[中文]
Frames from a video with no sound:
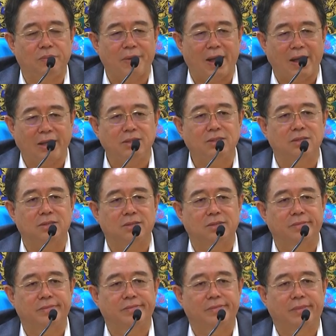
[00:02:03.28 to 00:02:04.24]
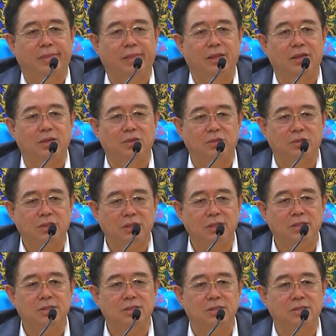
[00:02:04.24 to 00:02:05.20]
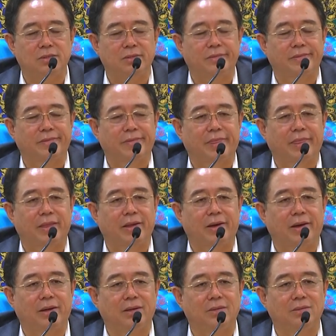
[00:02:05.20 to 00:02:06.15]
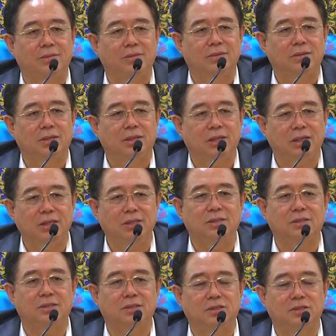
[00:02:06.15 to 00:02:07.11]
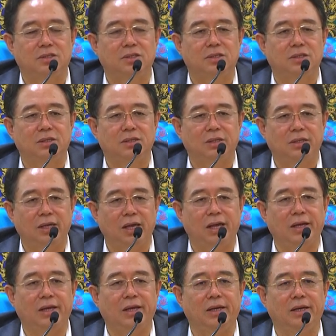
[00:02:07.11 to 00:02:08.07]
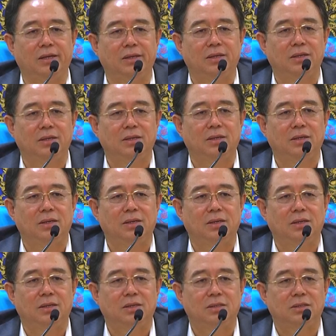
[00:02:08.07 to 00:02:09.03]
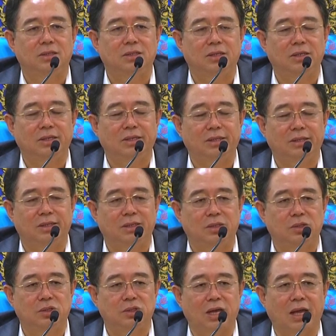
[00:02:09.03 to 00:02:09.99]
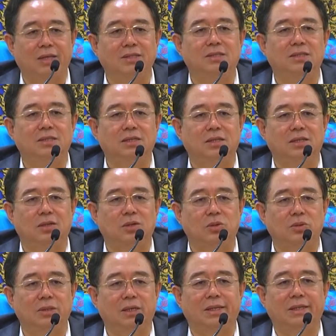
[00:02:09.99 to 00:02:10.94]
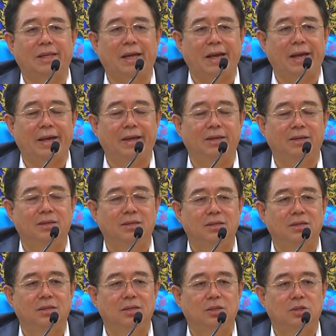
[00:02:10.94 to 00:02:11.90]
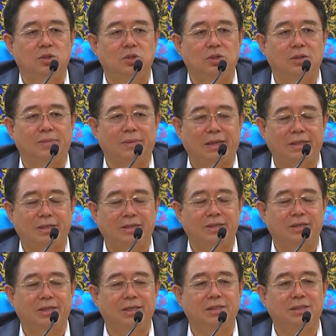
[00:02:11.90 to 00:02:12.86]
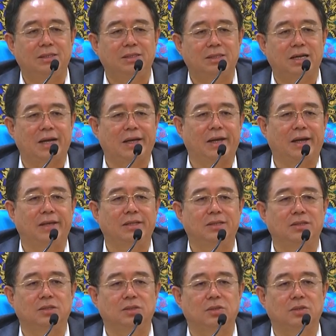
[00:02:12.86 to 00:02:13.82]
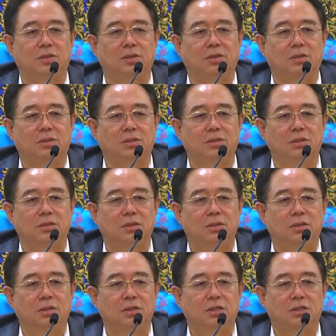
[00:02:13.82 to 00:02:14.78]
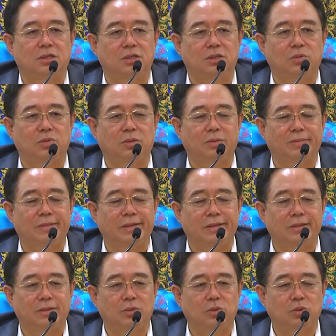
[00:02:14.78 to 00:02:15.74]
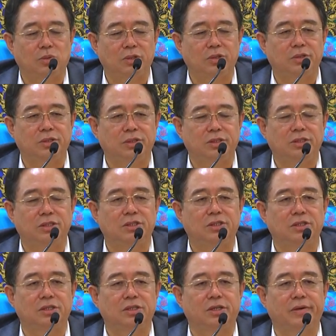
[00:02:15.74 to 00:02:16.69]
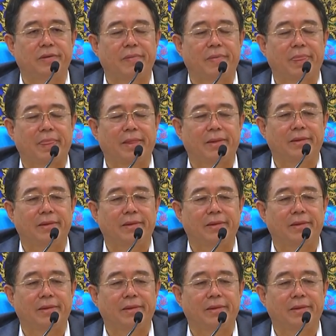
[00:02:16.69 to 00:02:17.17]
有白子，有真子。啊，黑子是业力，是一个全息的录影带。如果把这个黑子展开的时候，是我们过去七世，